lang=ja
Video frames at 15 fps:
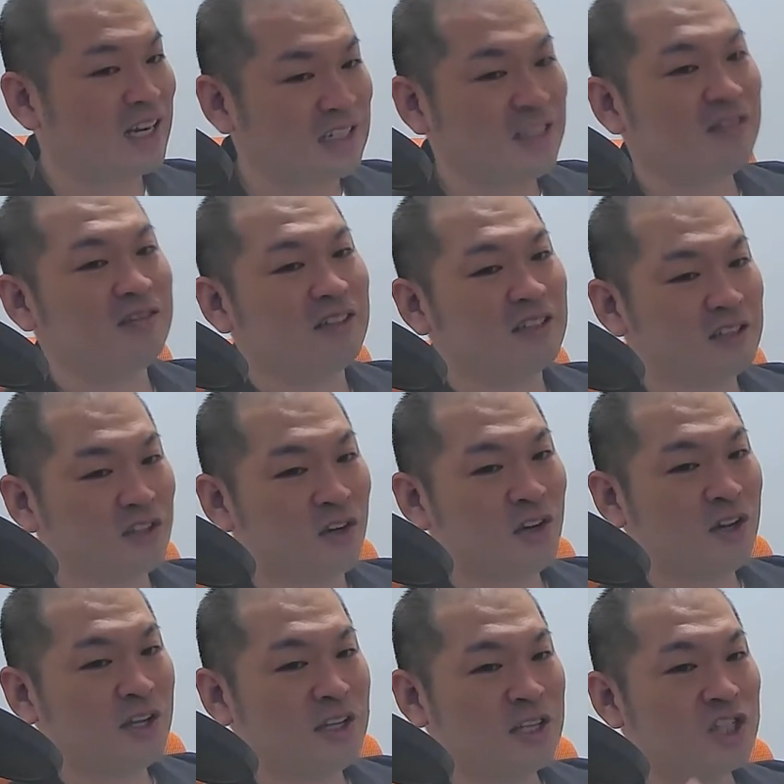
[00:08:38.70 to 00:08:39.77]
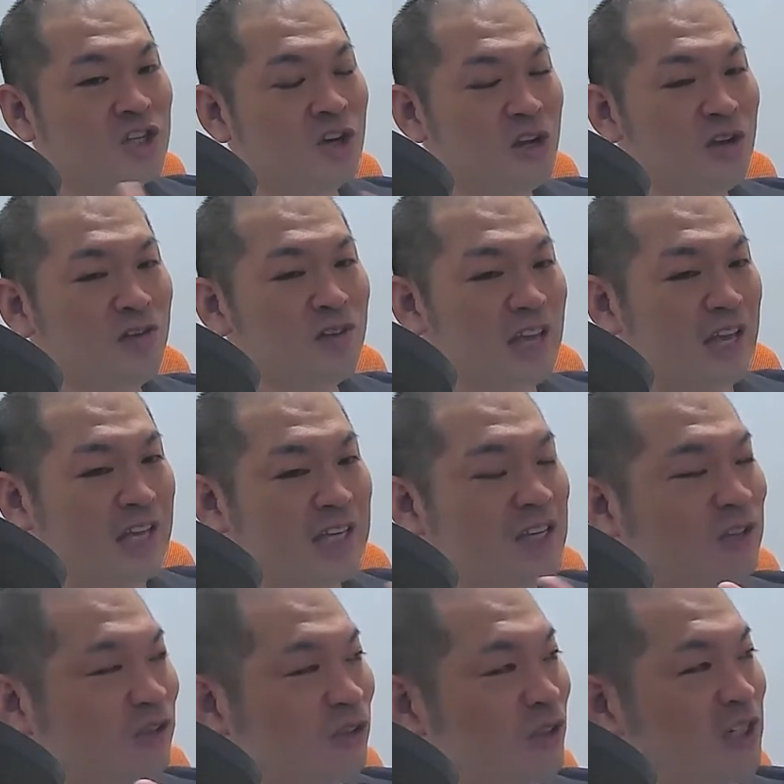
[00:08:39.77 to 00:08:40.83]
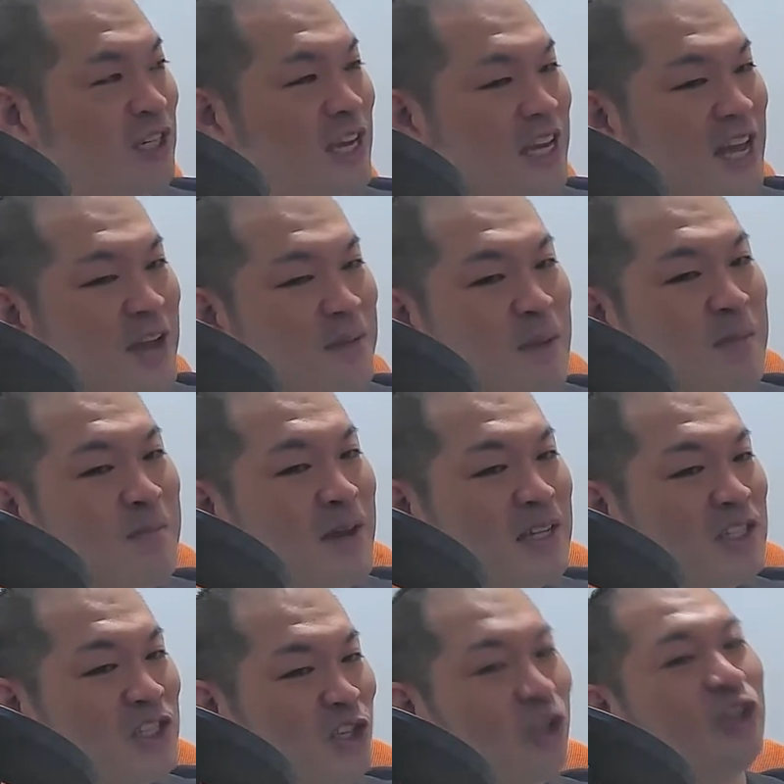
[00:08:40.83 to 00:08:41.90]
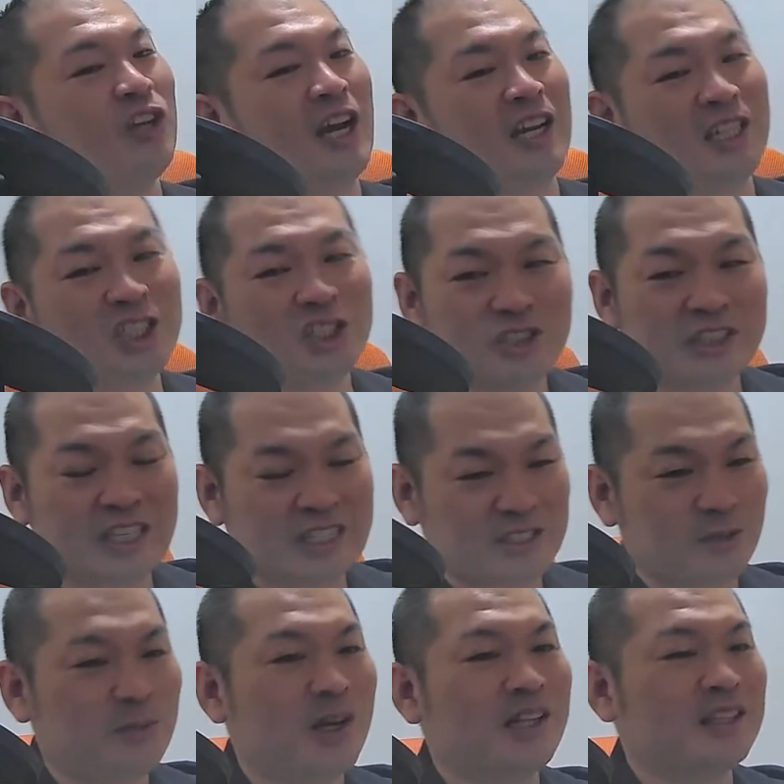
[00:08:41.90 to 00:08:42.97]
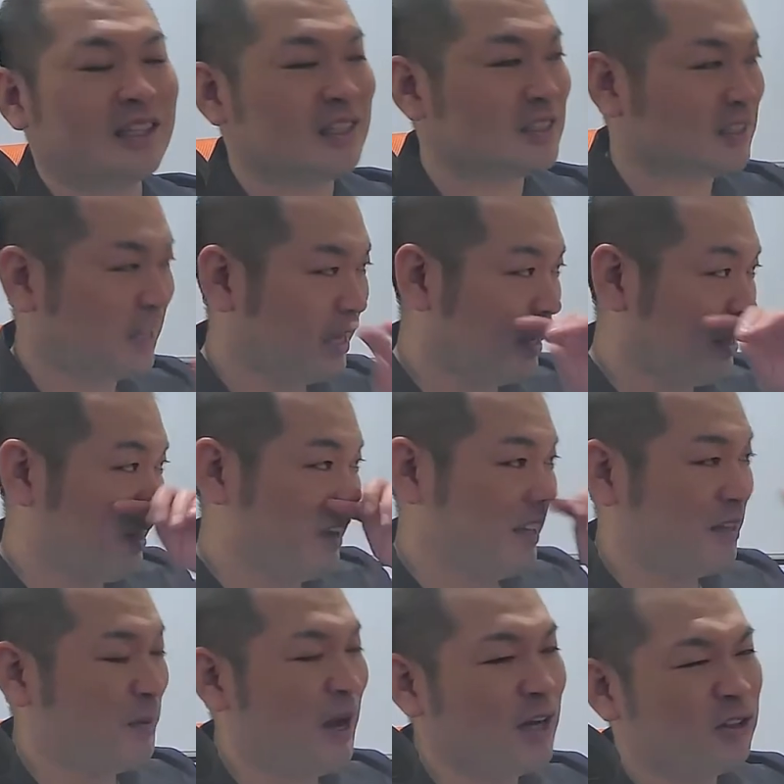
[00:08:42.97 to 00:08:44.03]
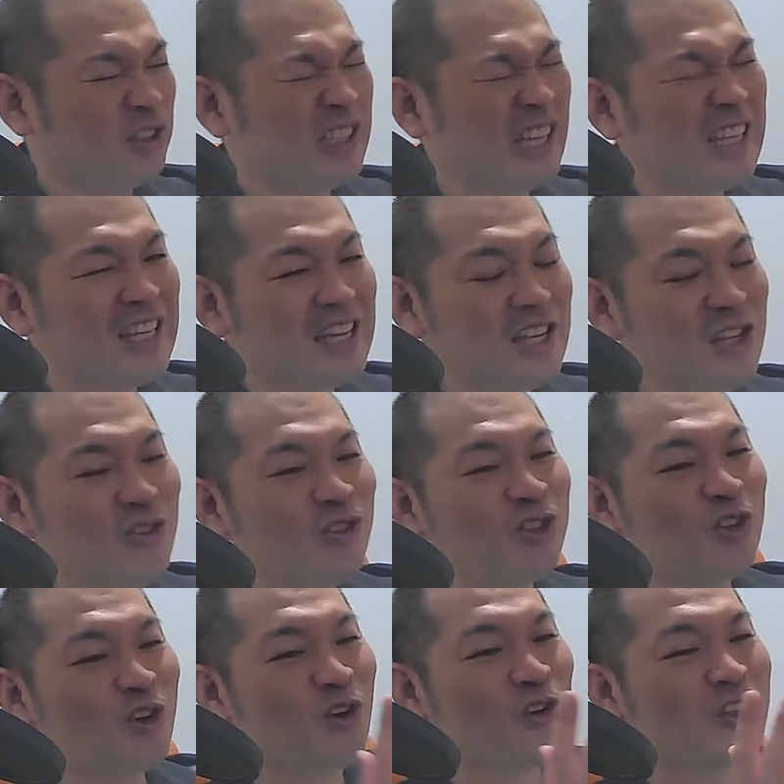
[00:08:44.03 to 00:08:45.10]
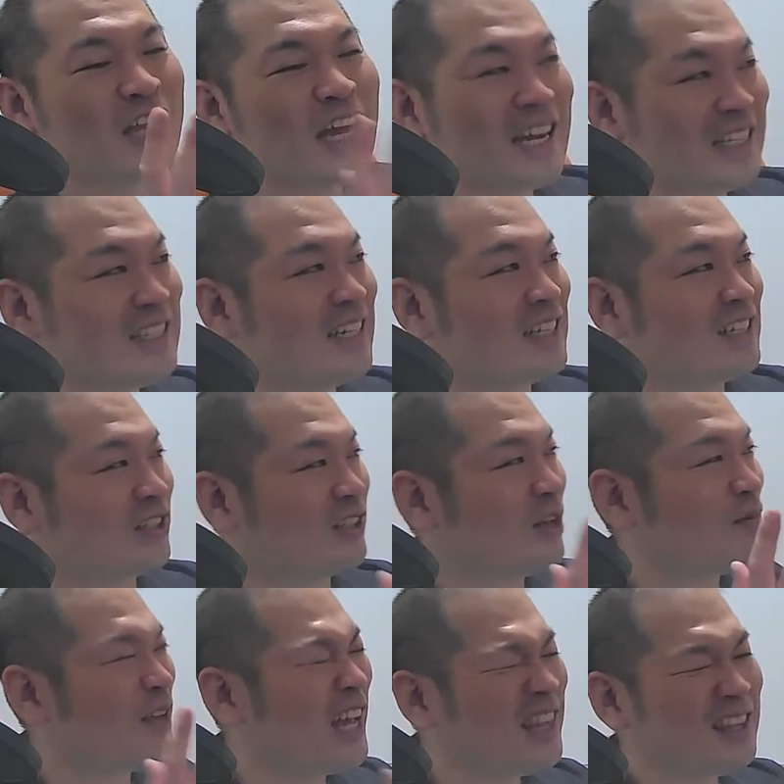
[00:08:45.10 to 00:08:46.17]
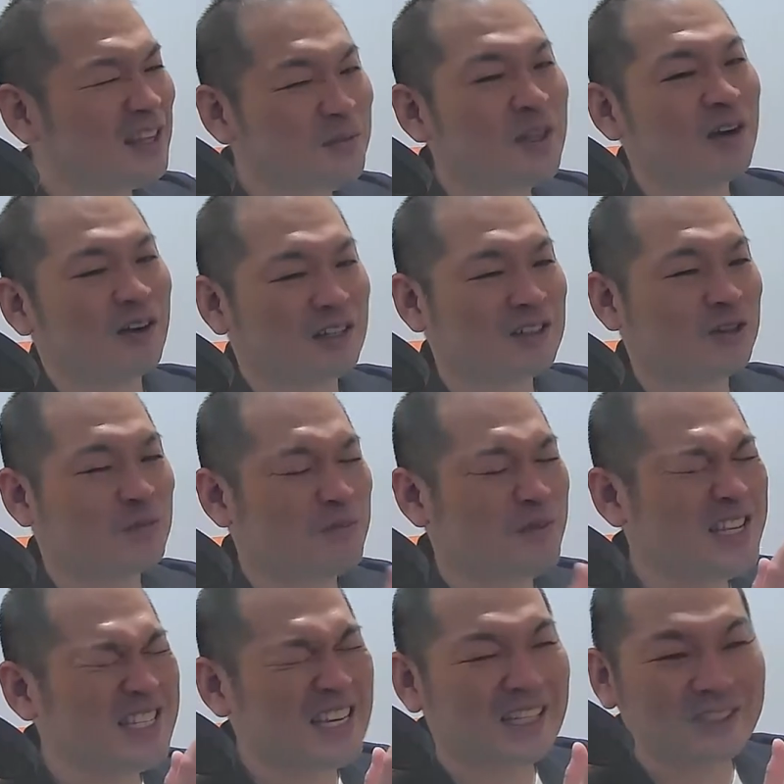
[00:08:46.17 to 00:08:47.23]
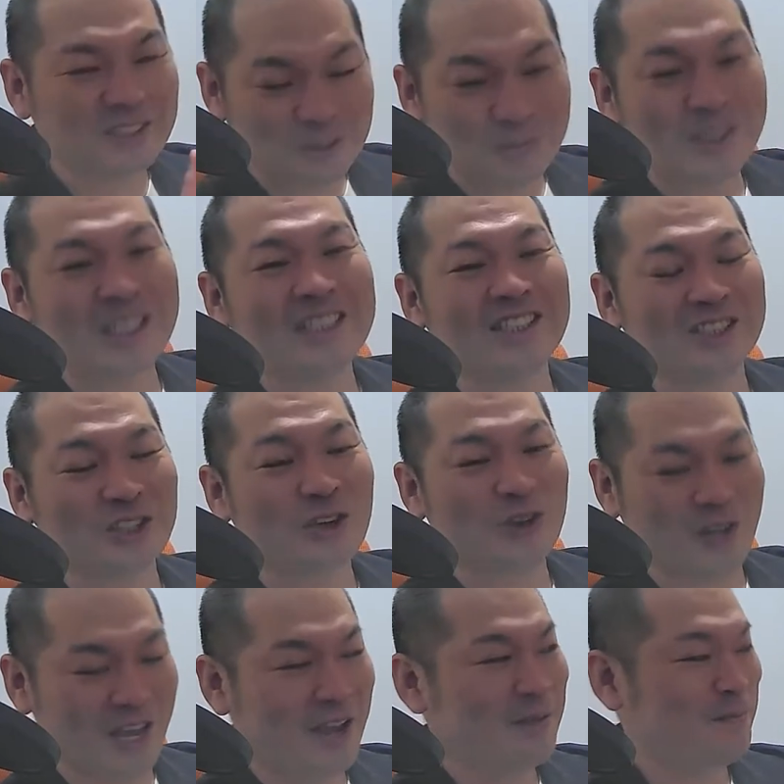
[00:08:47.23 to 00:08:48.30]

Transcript: にいるんですよ。で、それをね、聞くときにはやめましょうっていう話をさせてもらったんですね。まあ、具体的に言うとこんな感じなんですけど、多分やってみたらわかるんですけど、めちゃくちゃ難しいんですよ、これ。